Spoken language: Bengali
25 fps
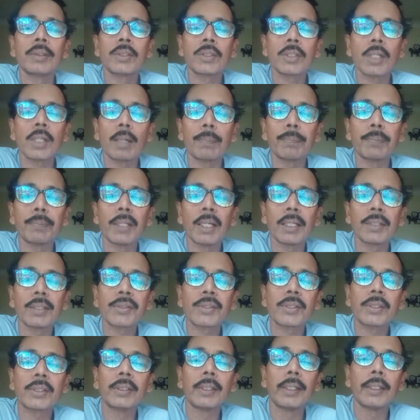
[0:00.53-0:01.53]
স্টাফ
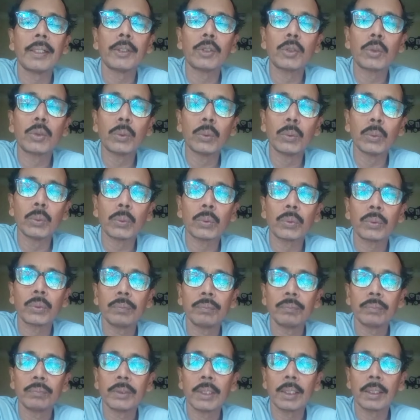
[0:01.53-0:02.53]
নার্স গ্রেড টুর
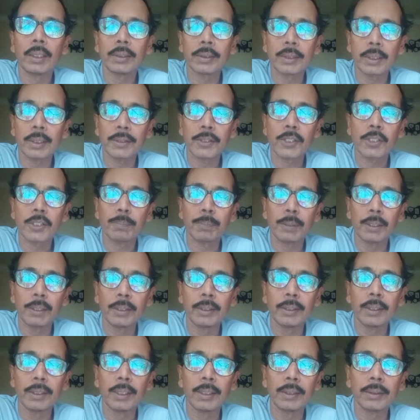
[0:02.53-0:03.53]
যারা চান্স
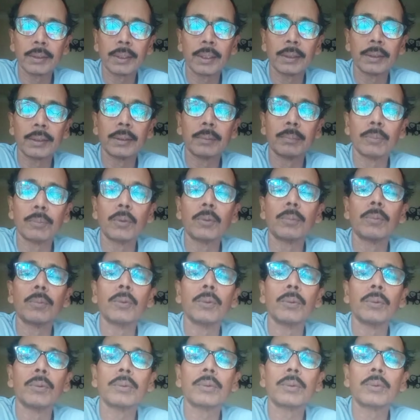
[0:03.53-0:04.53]
পেলে না তাদের
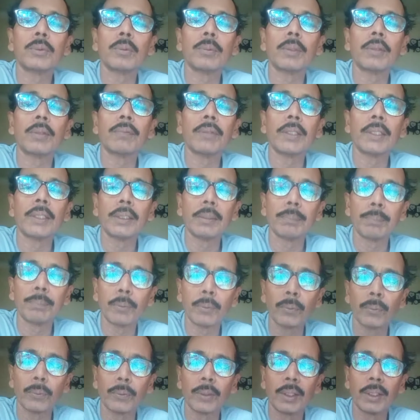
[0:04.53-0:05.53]
বলবো তোমরা ভেঙে
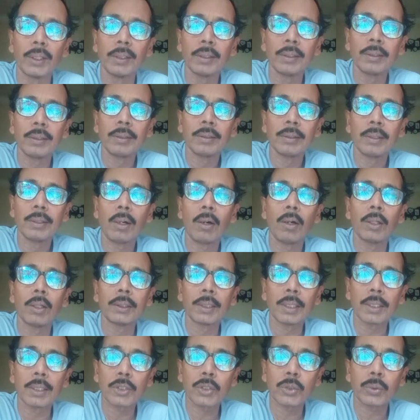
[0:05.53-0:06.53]
পড়ো না
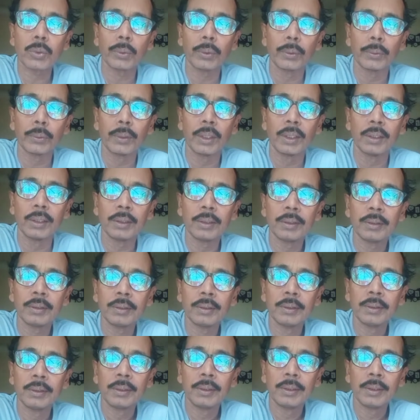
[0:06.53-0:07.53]
হতাশ হয়েও না
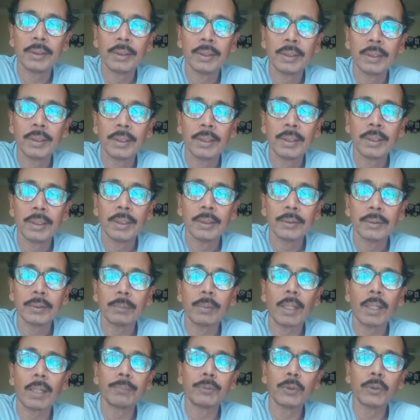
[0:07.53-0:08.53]

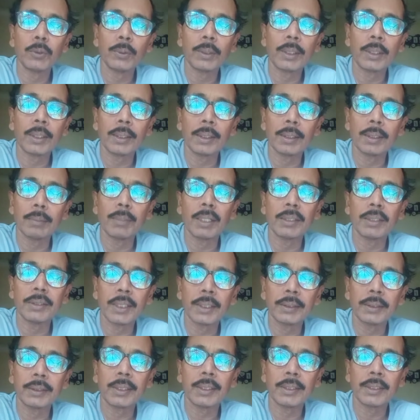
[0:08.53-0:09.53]
তোমরা আব্দুল কালাম
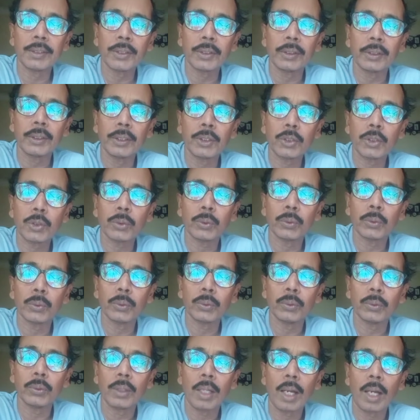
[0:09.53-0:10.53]
আজাদকে চিনেছ
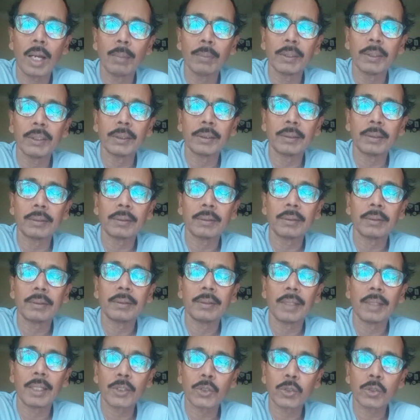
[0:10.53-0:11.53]
আমাদের
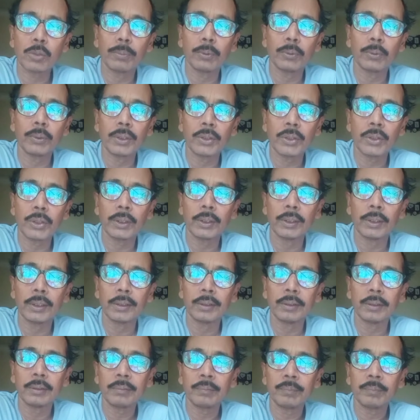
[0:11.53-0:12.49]
রাষ্ট্রপতি ছিলেন